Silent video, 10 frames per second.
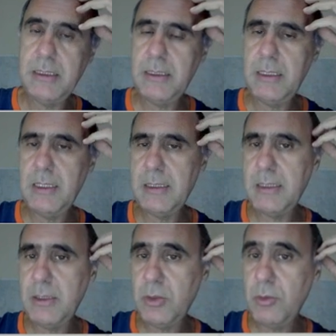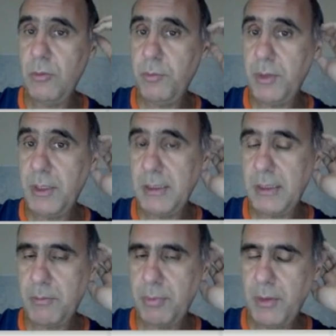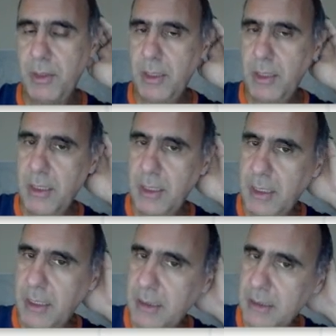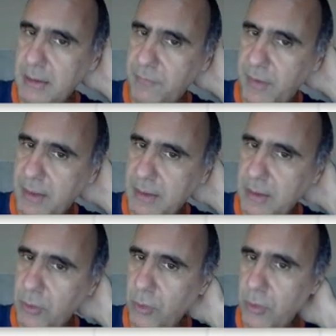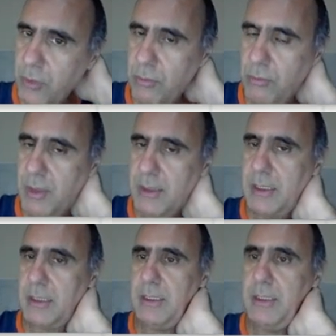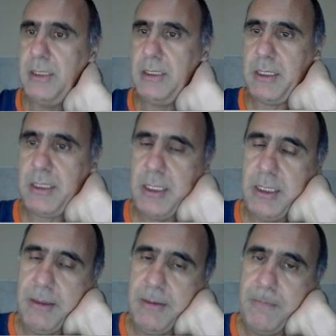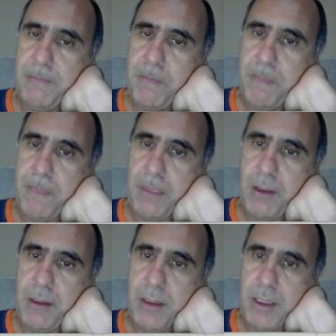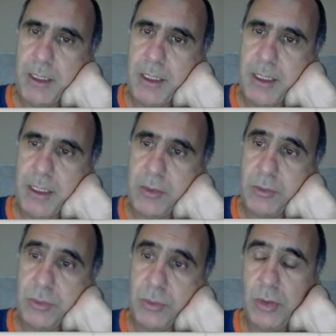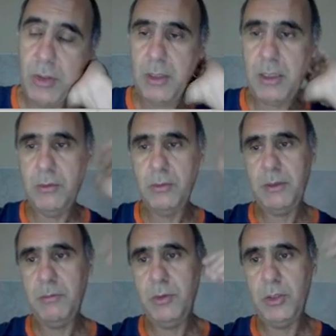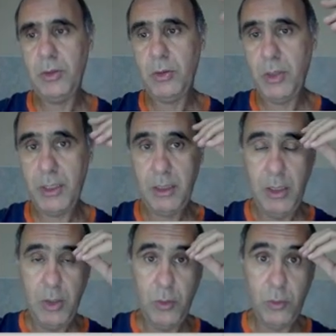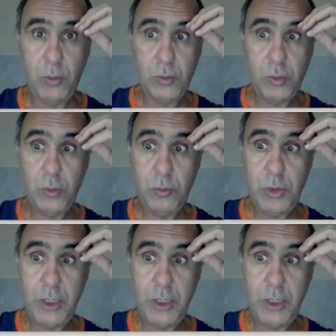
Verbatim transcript: interessantes, como por exemplo, eles fazem toda uma estatística que é, controla ou que monitora o consumo de